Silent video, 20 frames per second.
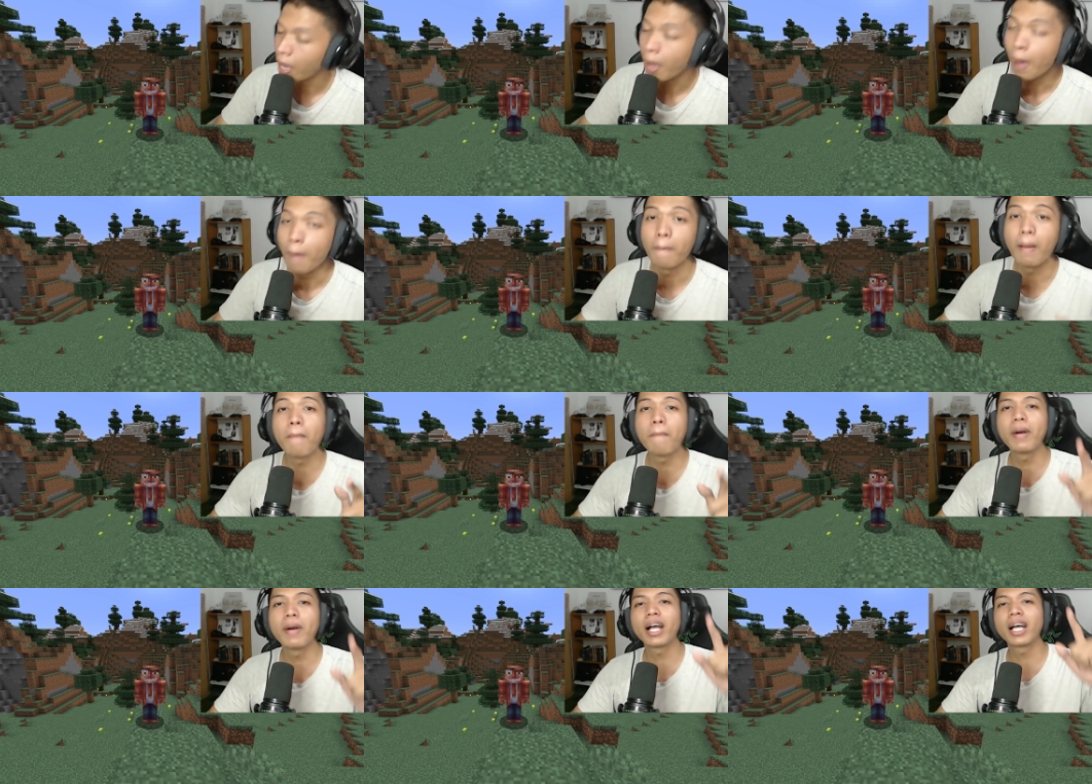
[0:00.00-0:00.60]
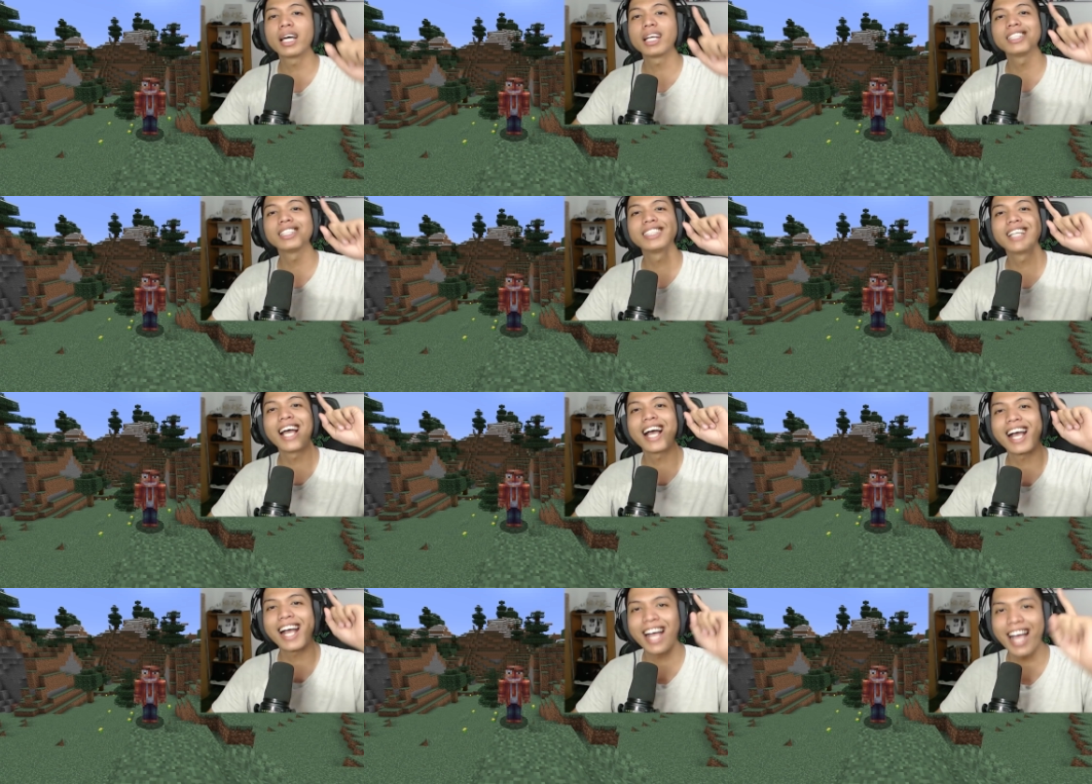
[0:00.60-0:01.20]

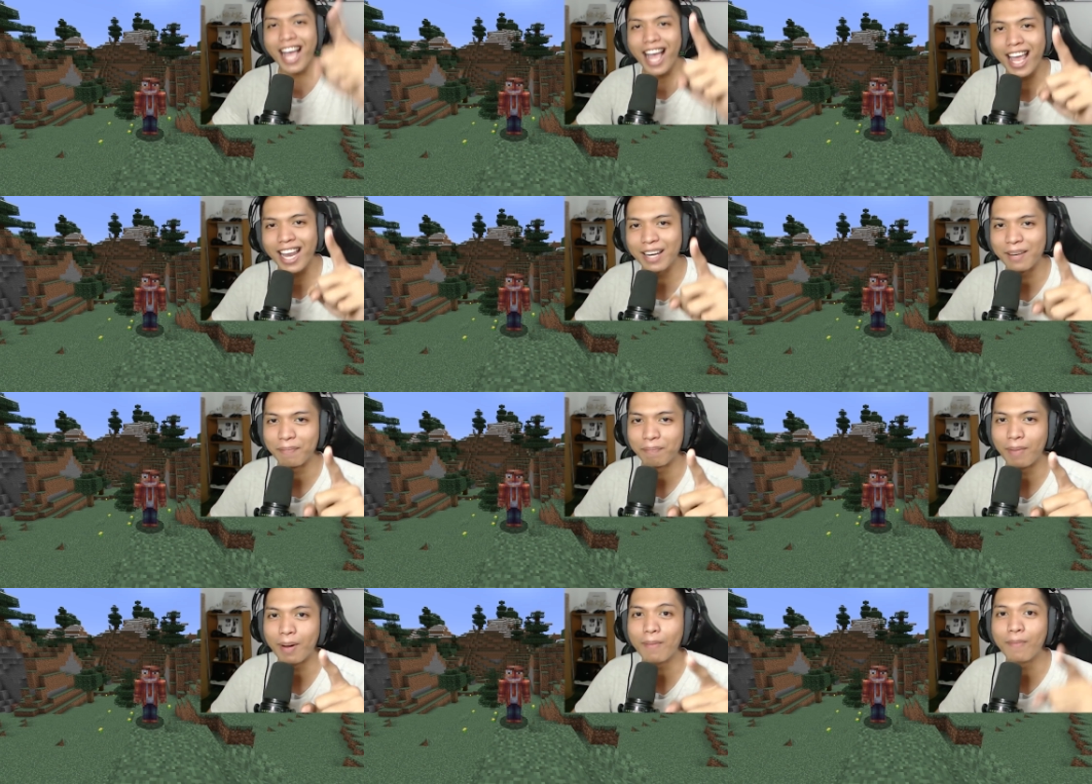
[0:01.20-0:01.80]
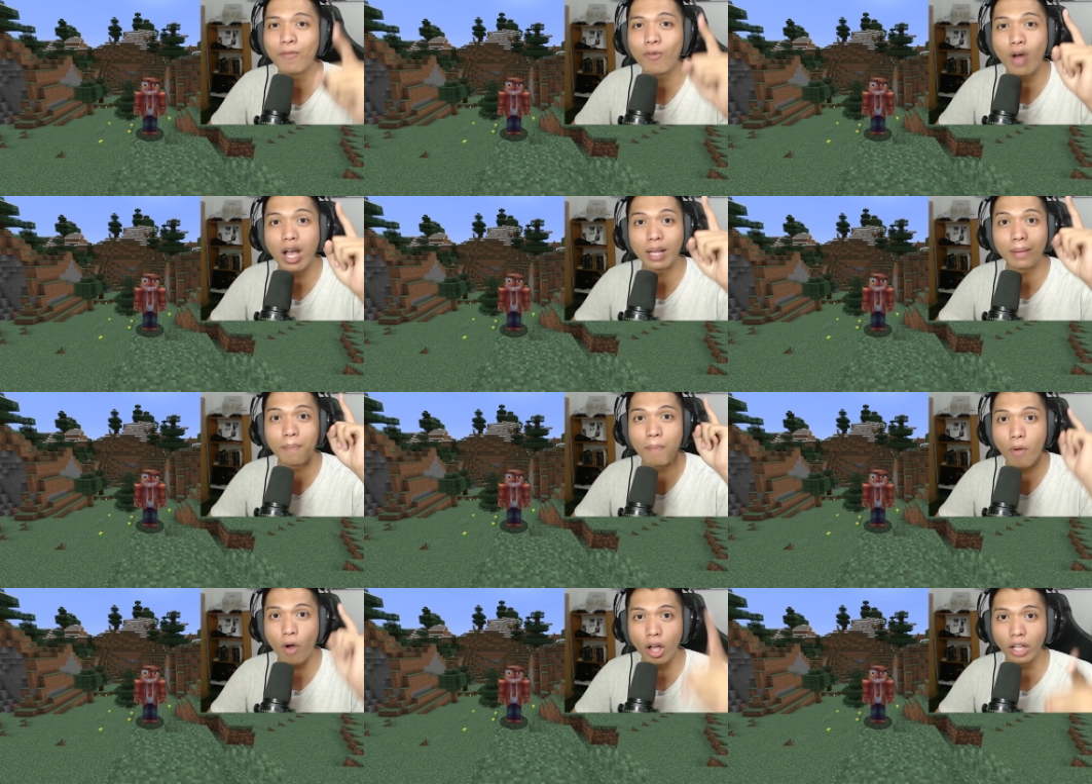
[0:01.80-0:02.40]
mempekerjakan
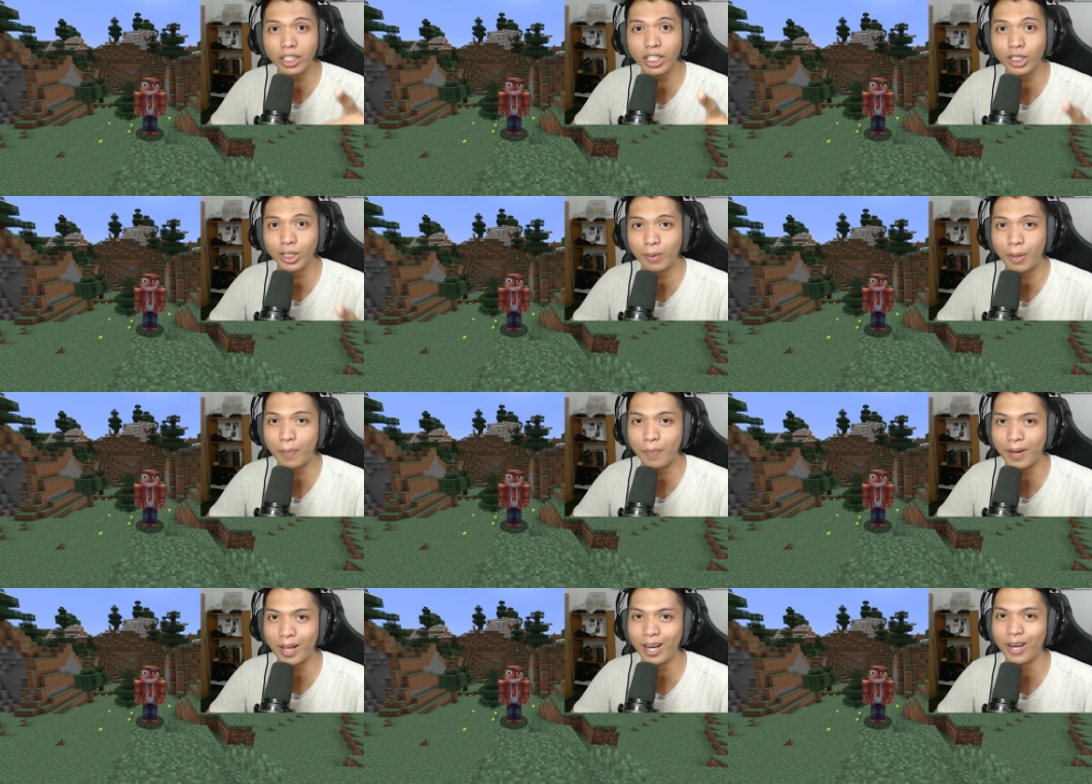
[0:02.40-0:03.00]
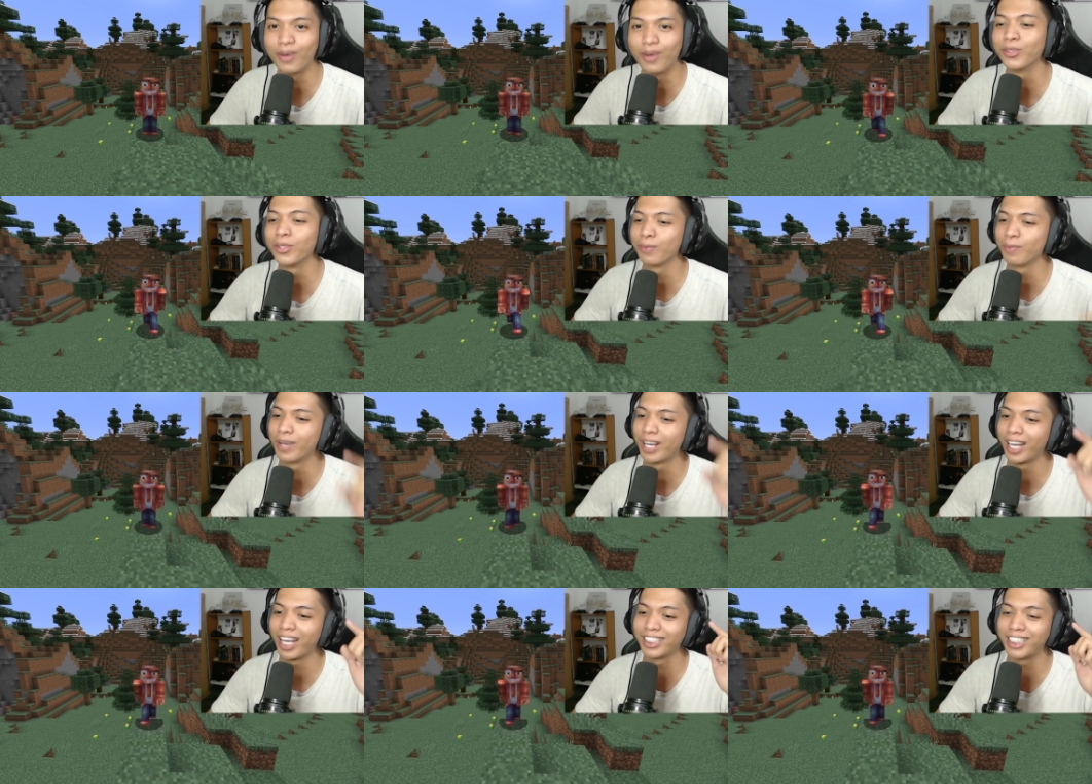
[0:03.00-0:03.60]
pembuat mod itu people untuk
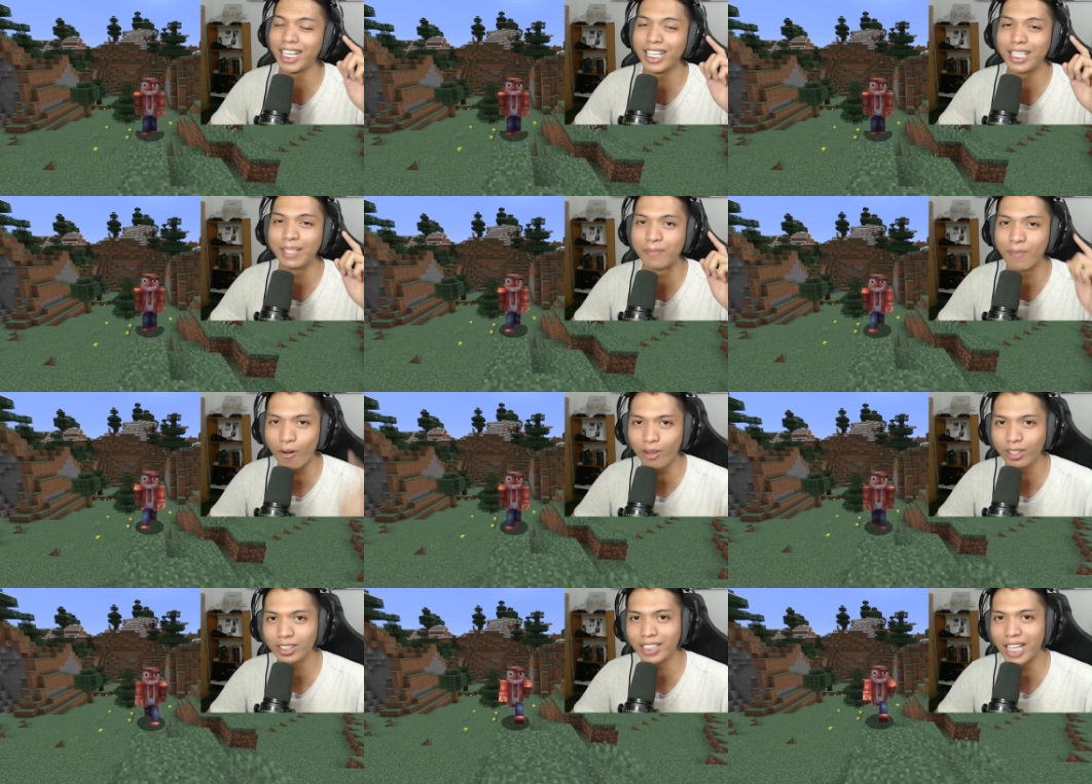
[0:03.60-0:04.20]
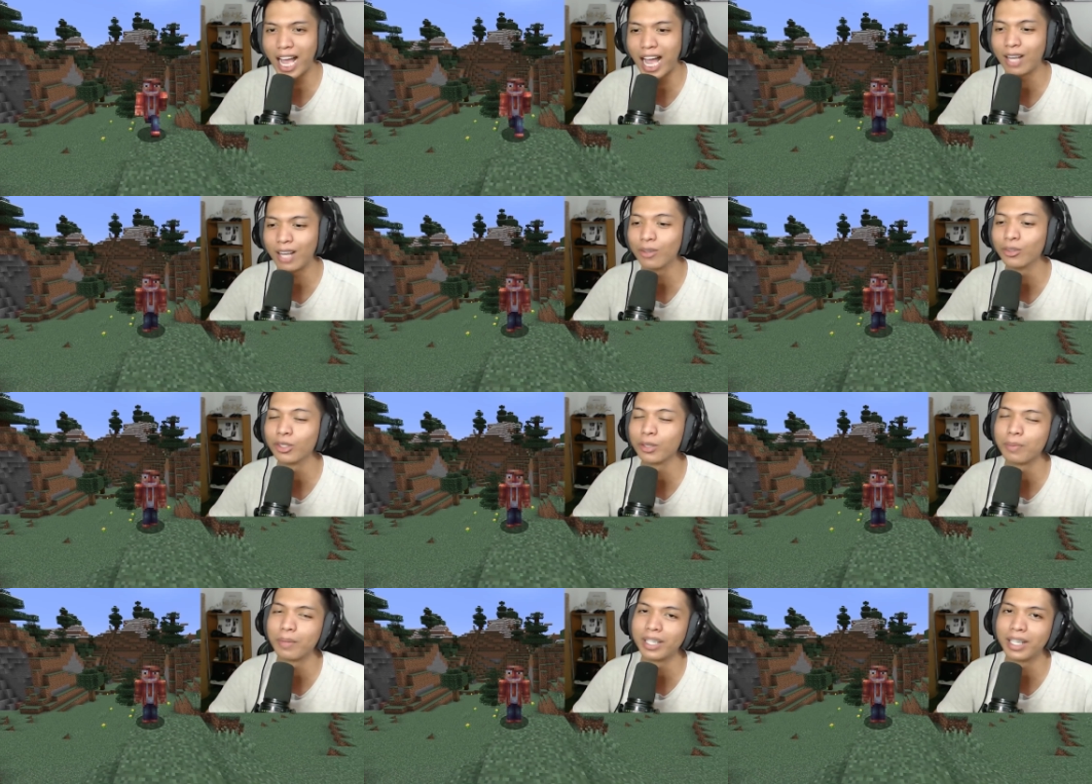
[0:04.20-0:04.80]
bekerja di Mojang
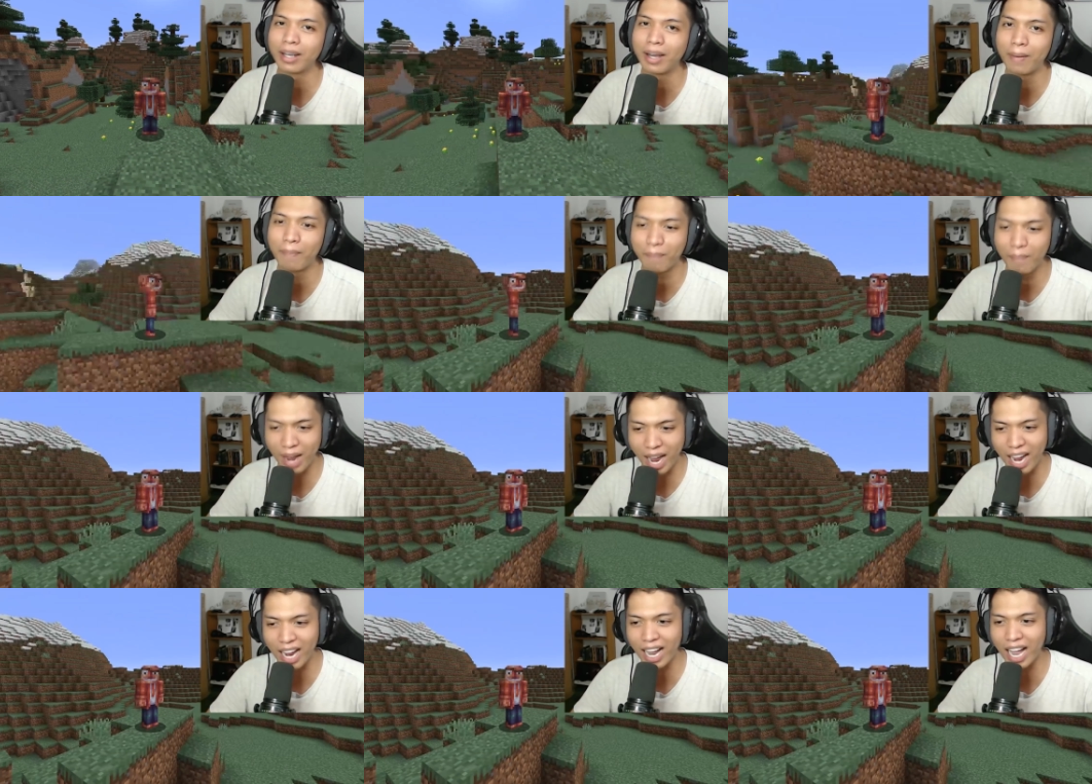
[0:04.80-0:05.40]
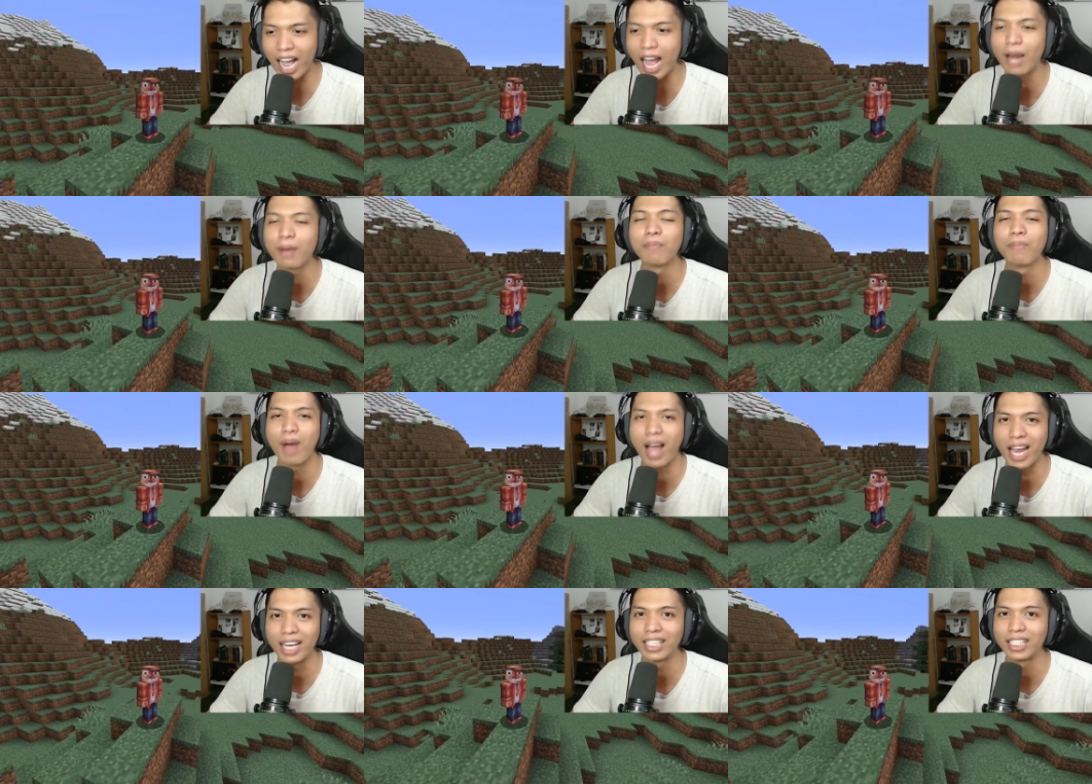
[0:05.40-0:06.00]
untuk mengembangkan
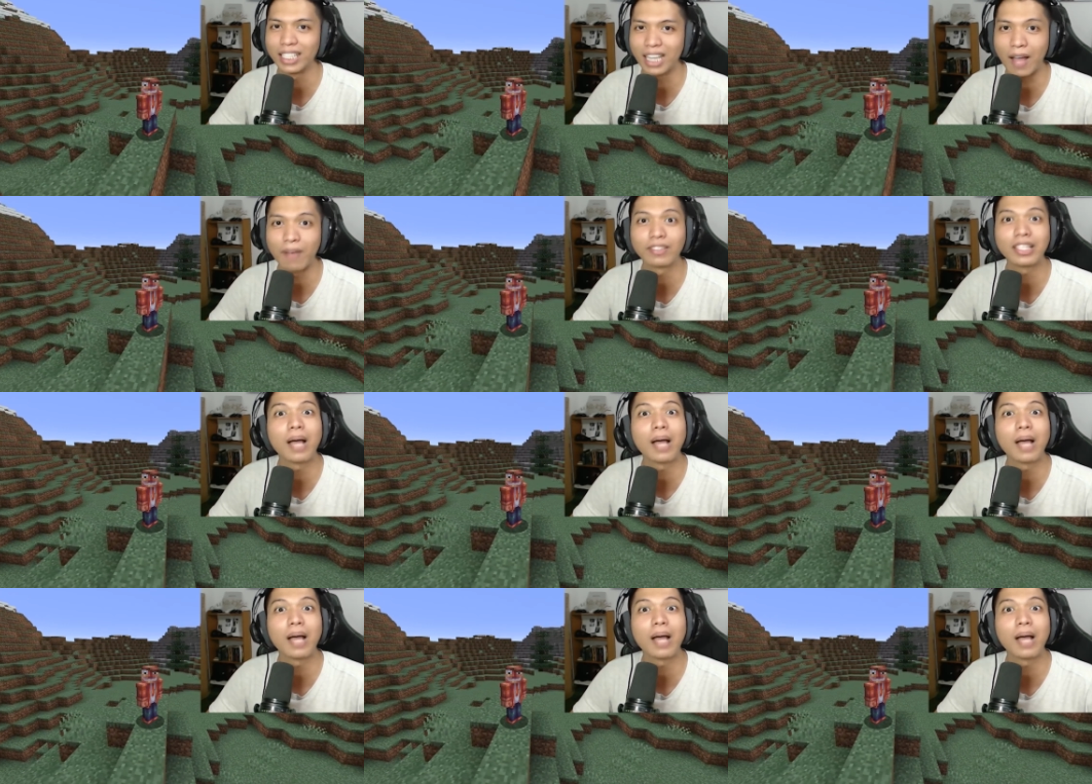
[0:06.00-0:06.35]
Minecraft